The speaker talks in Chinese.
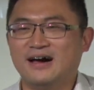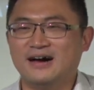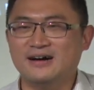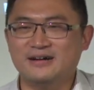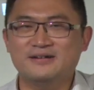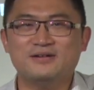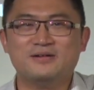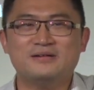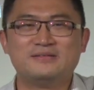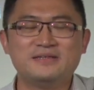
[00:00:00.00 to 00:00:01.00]
呃，
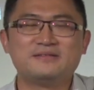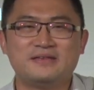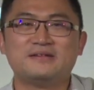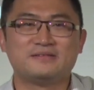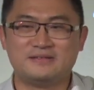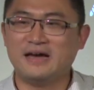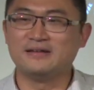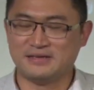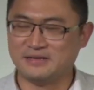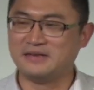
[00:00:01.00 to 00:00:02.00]
这唱
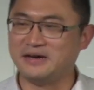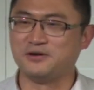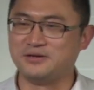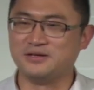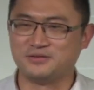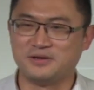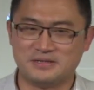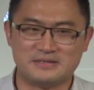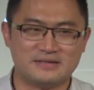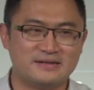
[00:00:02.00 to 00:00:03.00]
唱也是很有人宣老
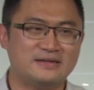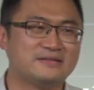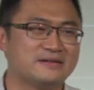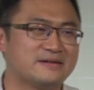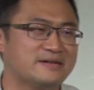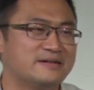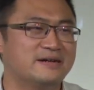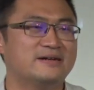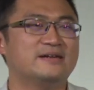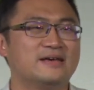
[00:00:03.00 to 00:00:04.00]
师，他唱这个歌
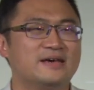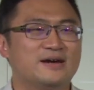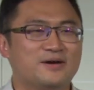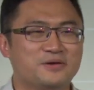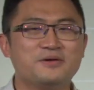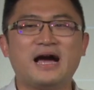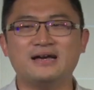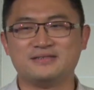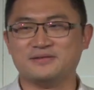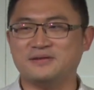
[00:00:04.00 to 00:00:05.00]
呢，我又开
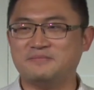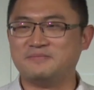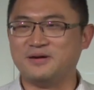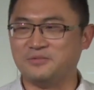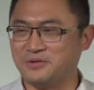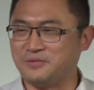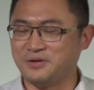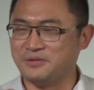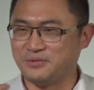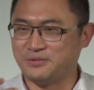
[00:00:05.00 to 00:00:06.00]
始，我我
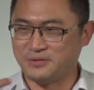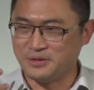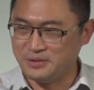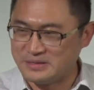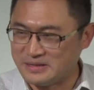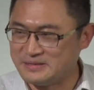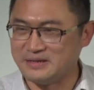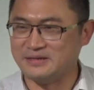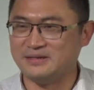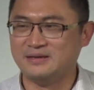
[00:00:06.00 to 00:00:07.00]
又我又遇见
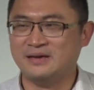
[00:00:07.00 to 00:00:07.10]
神，